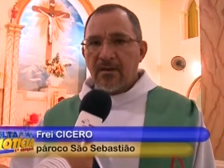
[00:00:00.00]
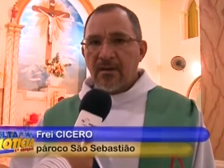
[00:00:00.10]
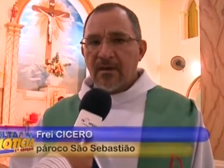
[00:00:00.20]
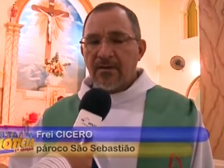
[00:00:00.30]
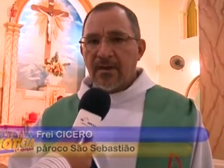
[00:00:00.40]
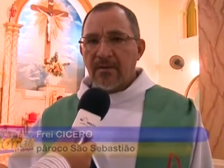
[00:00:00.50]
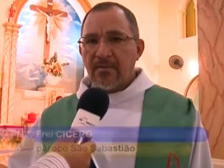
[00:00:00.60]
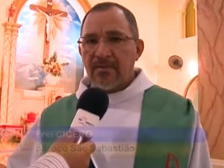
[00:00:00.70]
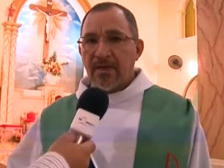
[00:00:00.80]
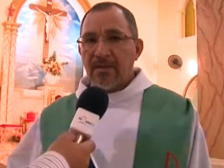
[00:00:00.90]
é, eh,
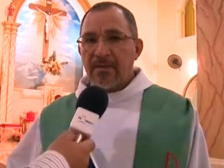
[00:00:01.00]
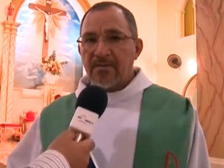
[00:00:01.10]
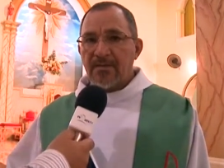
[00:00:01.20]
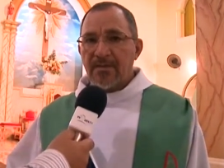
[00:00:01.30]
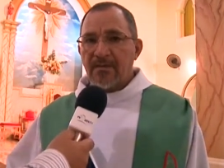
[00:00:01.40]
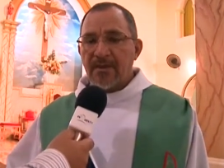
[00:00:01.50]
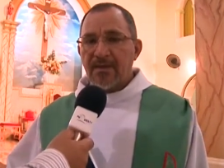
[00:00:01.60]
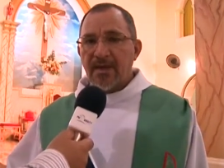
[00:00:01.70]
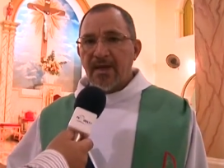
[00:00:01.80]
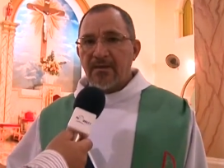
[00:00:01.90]
temos a
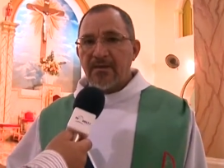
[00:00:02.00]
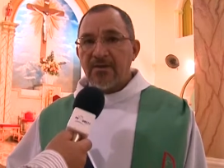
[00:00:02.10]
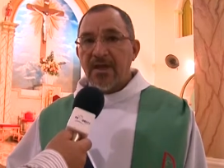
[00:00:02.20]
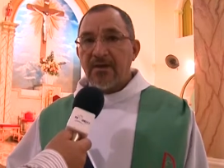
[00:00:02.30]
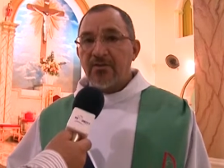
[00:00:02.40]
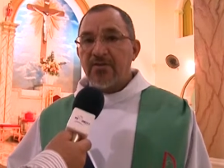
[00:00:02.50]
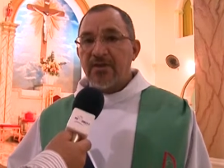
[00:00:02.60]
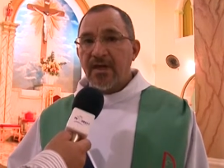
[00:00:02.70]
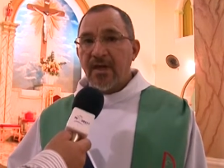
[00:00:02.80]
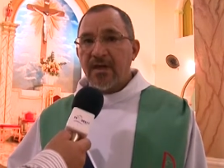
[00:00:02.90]
responsabilidade de
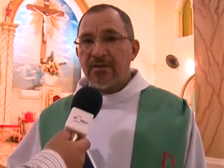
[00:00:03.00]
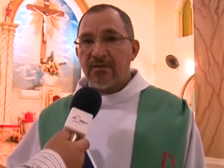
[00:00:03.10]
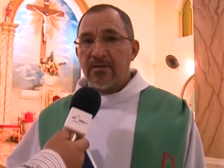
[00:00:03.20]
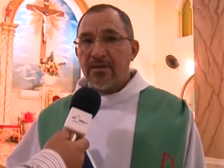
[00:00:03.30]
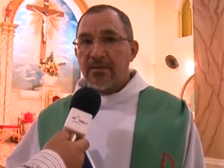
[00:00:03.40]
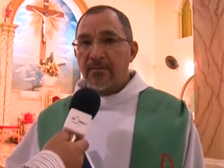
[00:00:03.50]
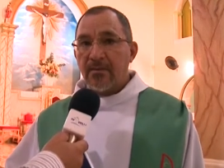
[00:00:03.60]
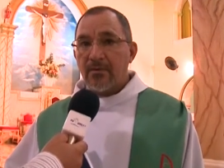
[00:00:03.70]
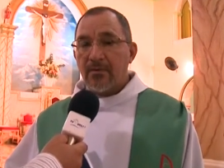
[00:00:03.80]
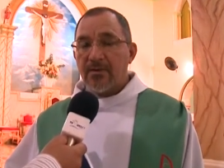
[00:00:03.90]
anunciar as coisas
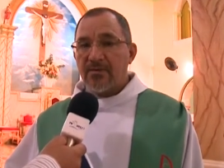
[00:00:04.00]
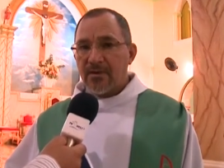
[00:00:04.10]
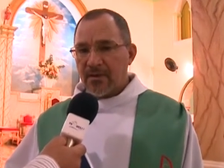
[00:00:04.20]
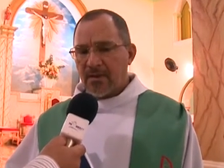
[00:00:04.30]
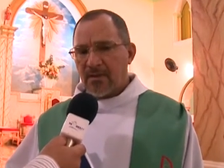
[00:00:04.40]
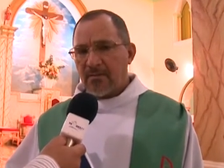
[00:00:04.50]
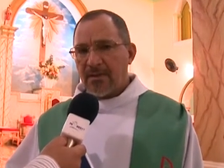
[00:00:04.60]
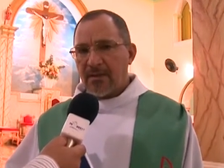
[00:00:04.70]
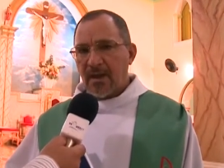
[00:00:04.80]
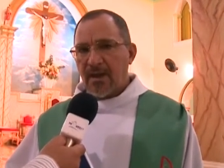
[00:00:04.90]
boas que tem na
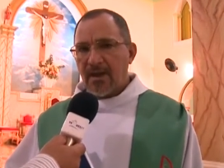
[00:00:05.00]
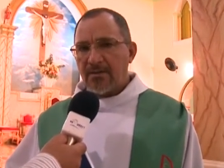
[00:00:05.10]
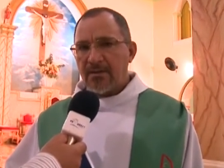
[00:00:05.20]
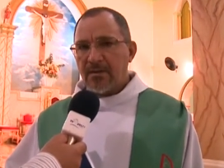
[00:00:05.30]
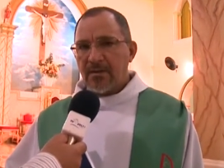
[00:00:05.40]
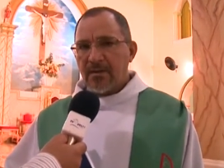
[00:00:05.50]
comunidade